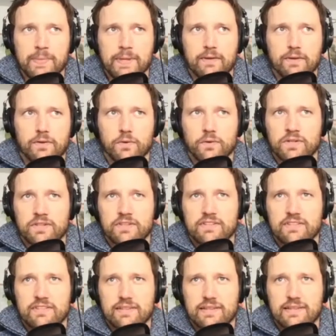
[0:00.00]

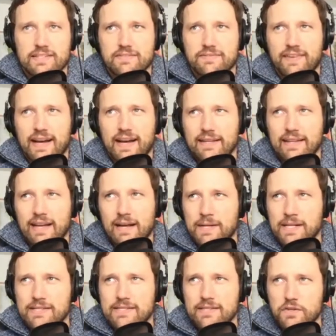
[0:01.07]
Und das war
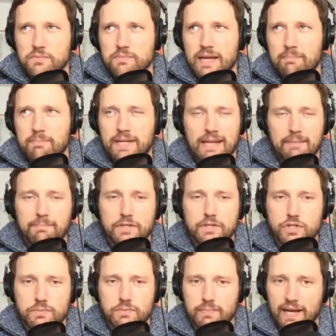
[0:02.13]
damals aus dem
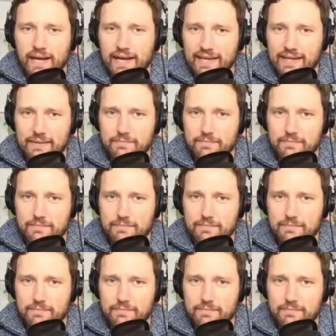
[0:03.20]
epileptischen Bereich,